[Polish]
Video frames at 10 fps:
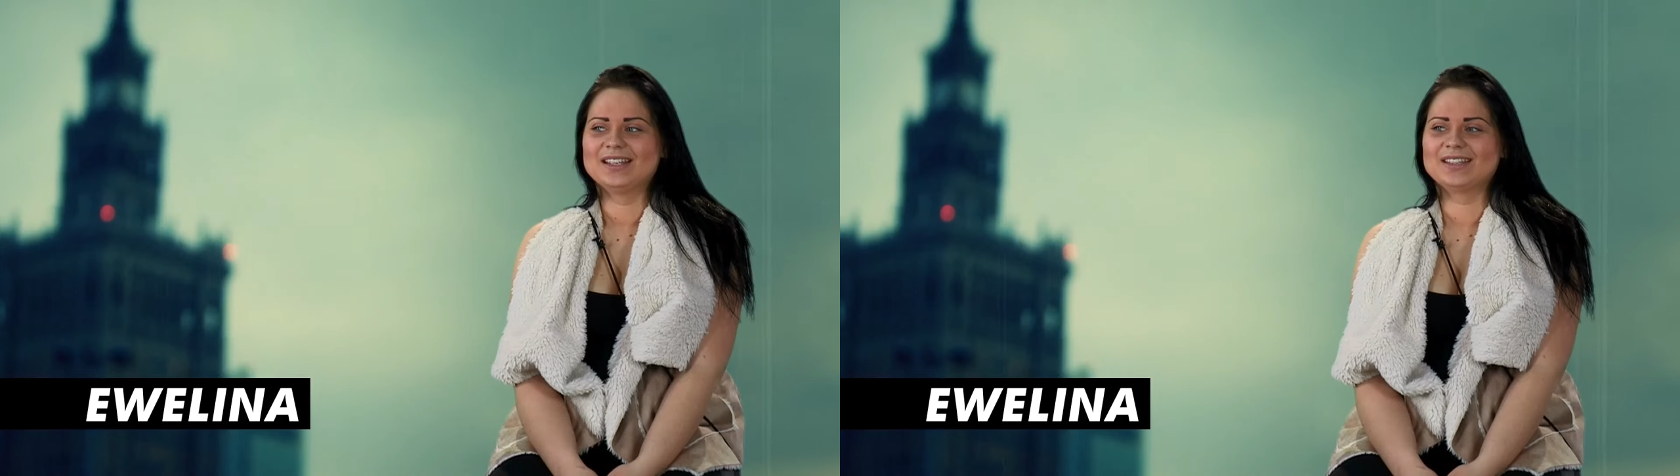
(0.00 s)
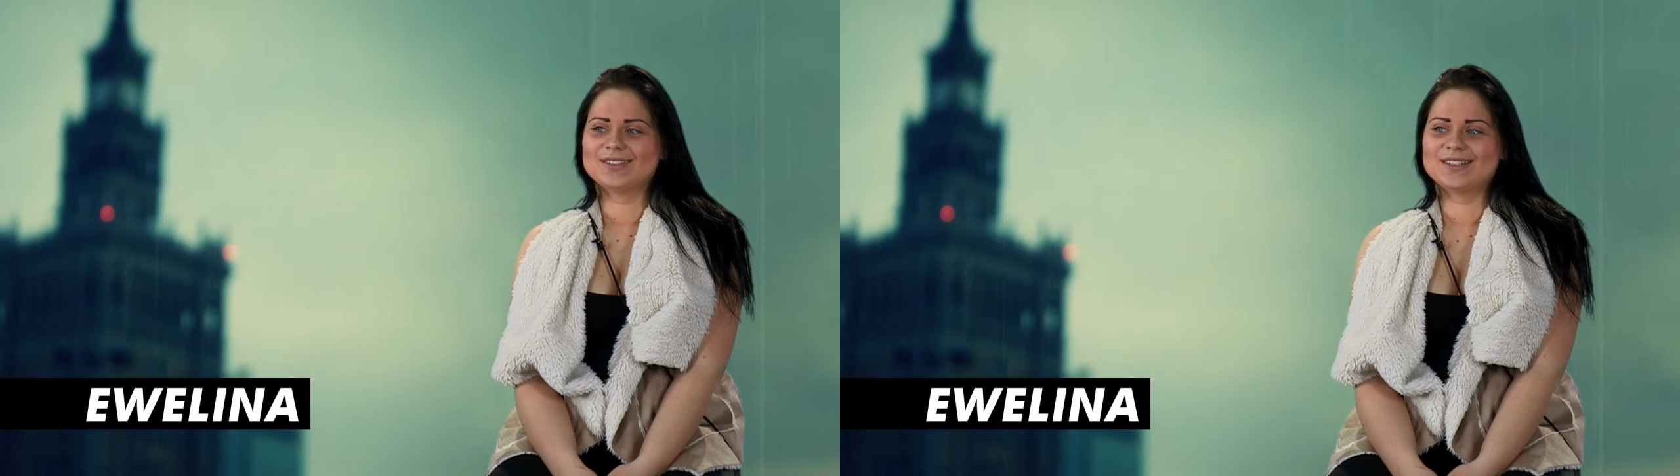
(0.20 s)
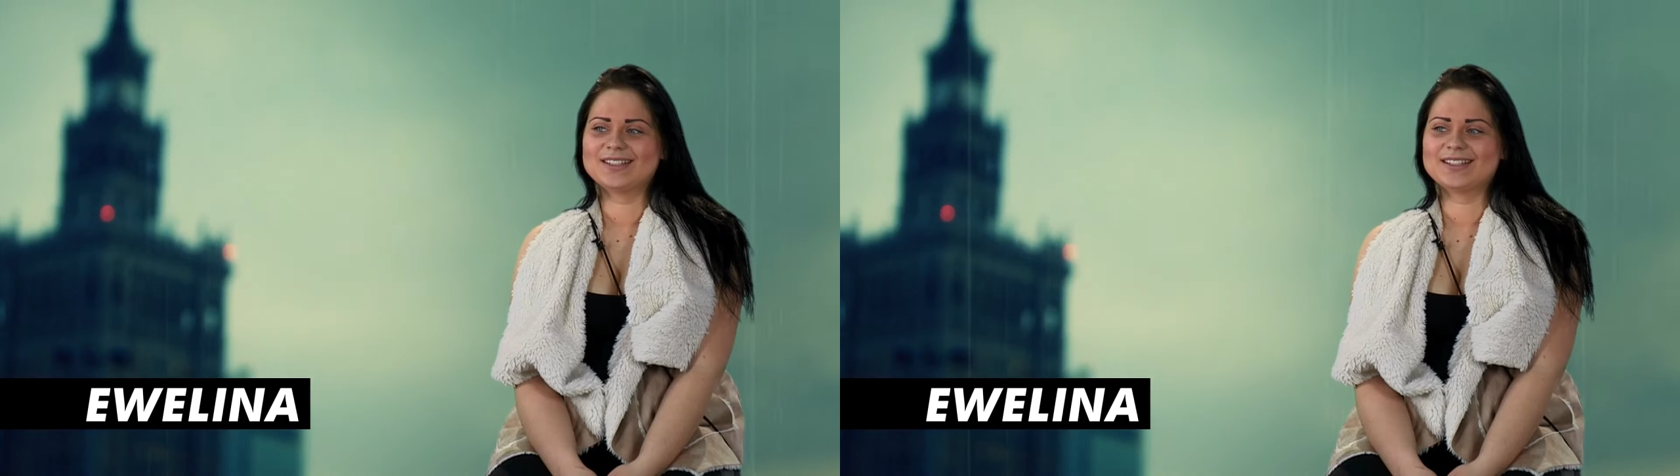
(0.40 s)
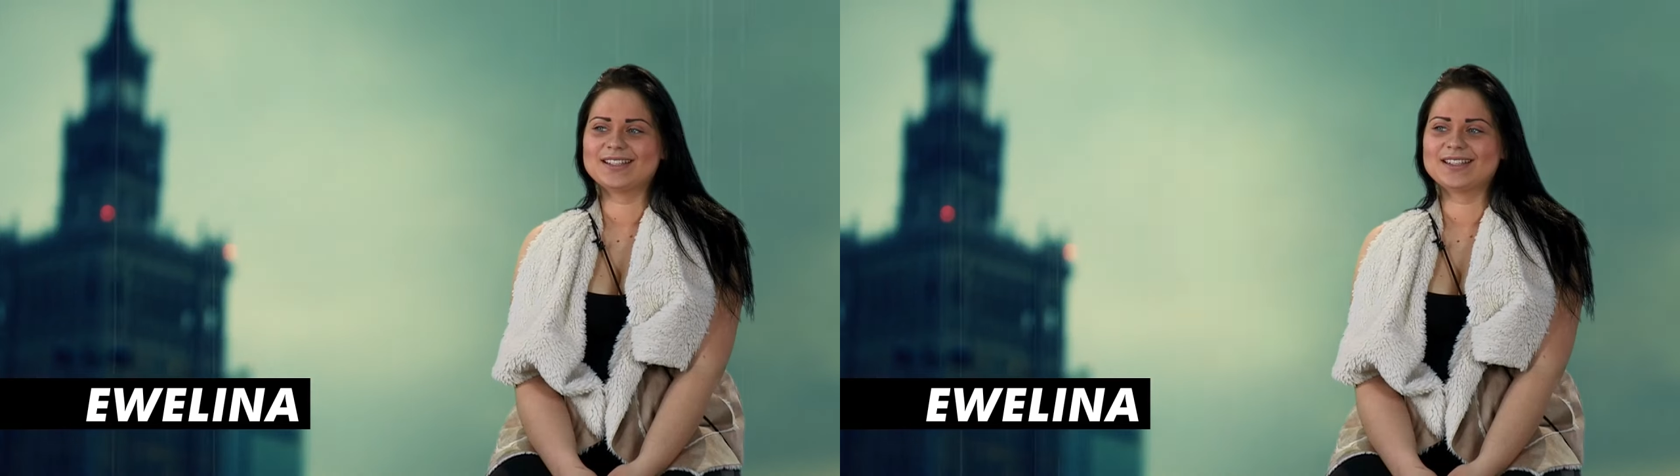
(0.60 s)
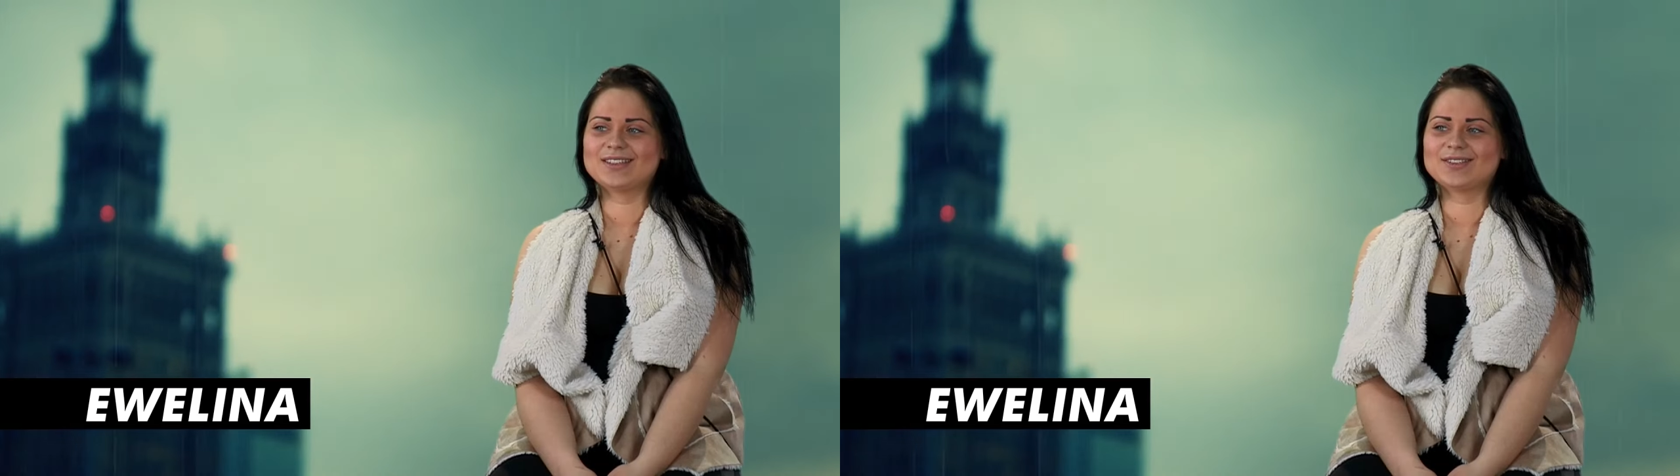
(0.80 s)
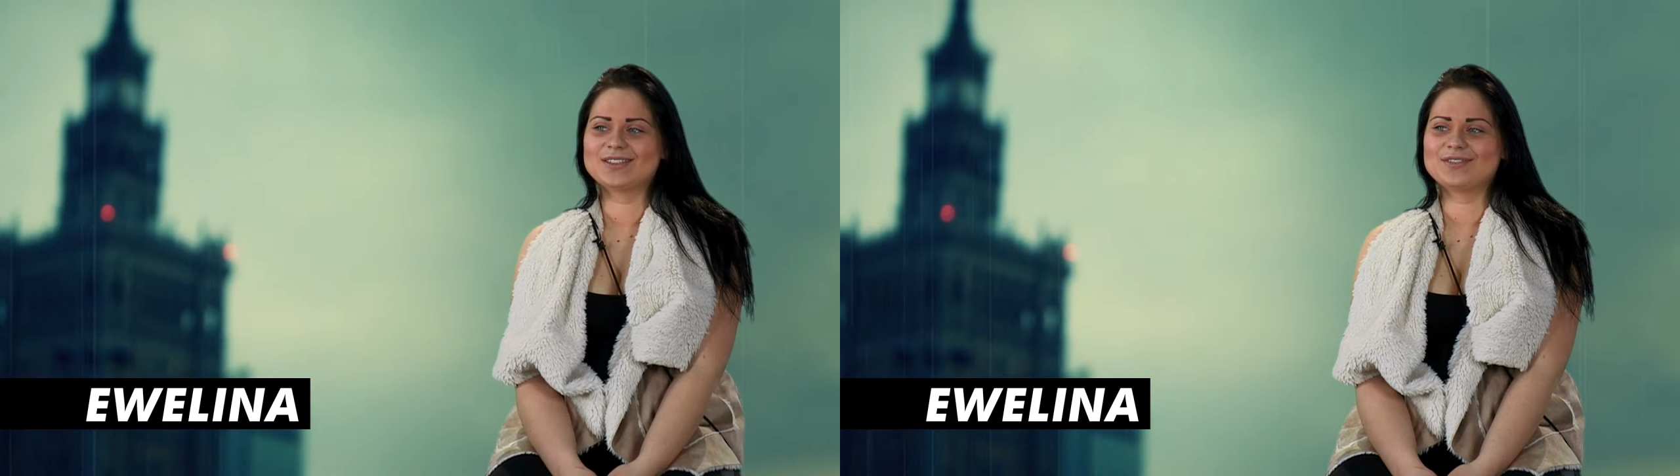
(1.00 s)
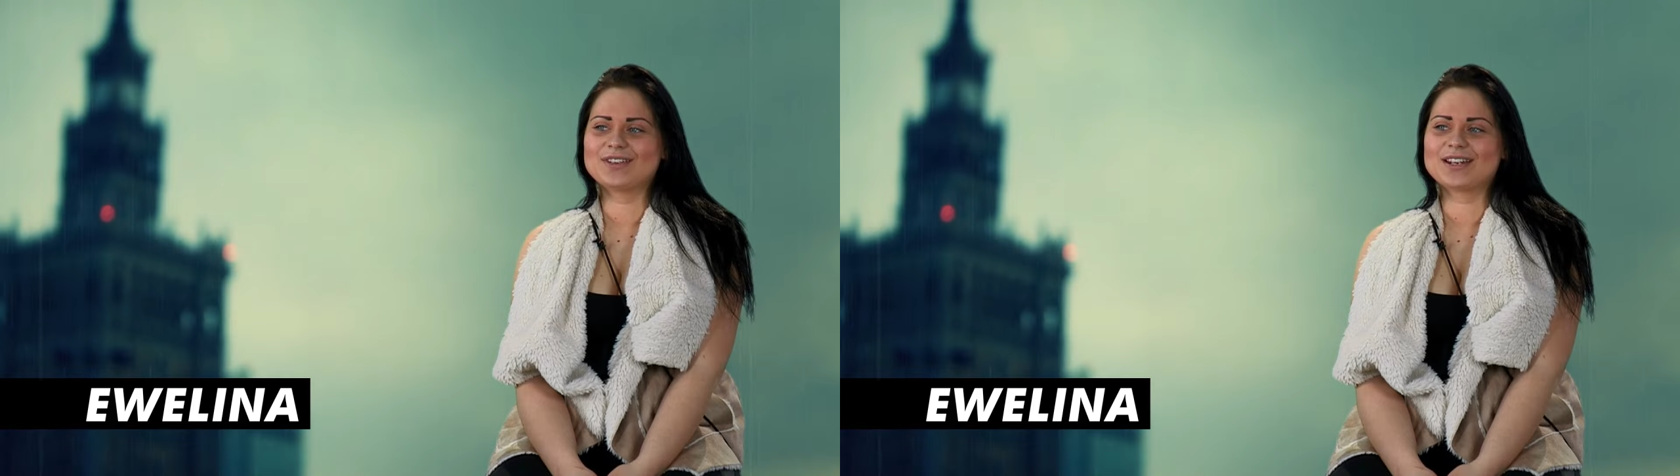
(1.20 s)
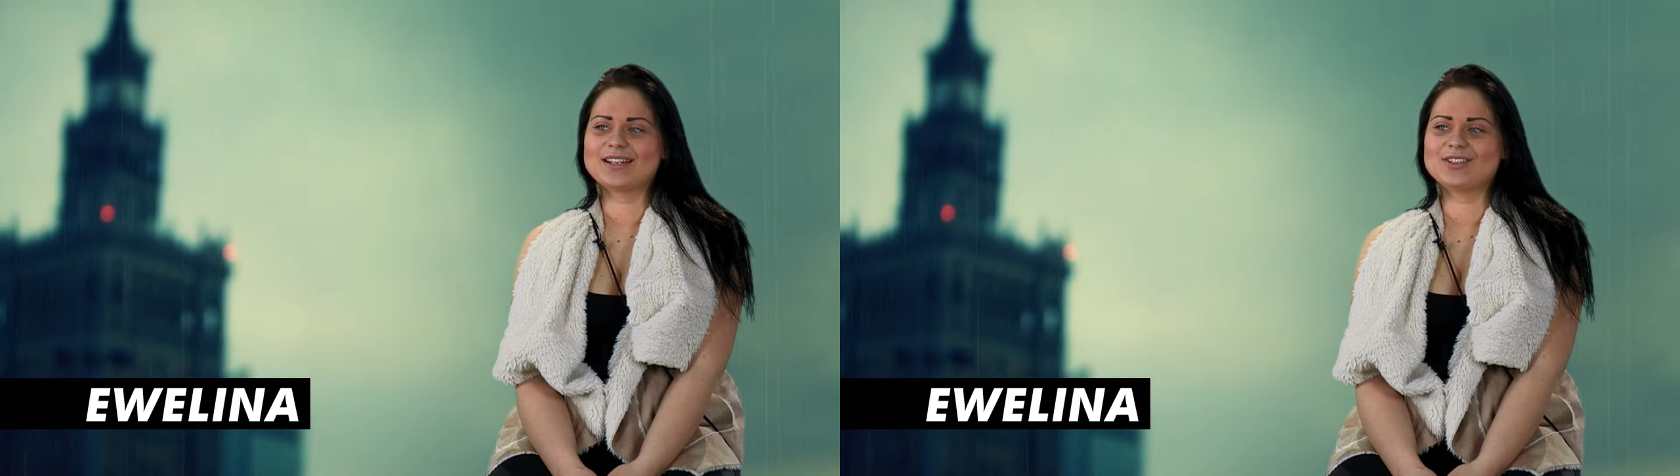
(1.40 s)
No i niestety, no nie
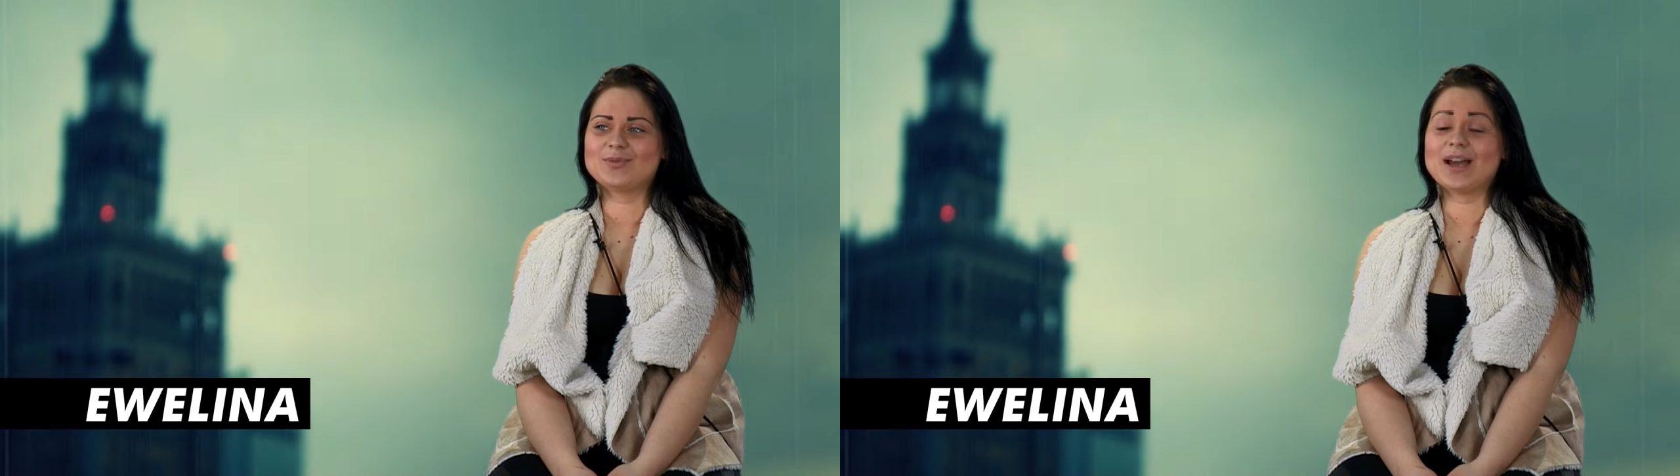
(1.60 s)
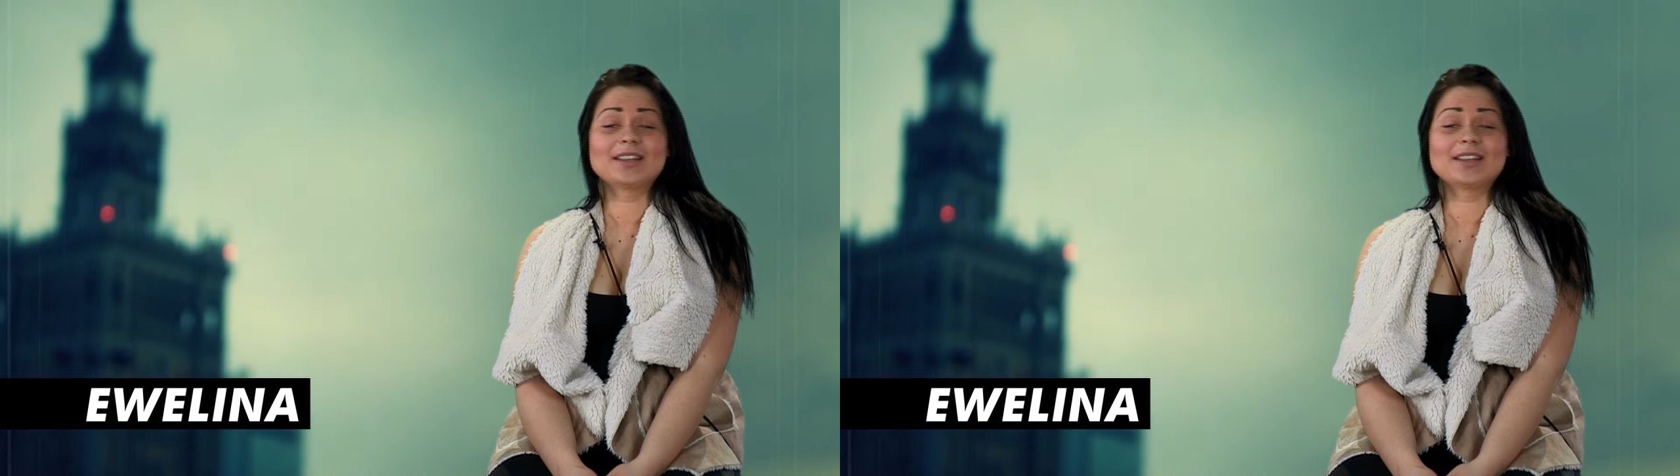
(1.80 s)
wygraliśmy,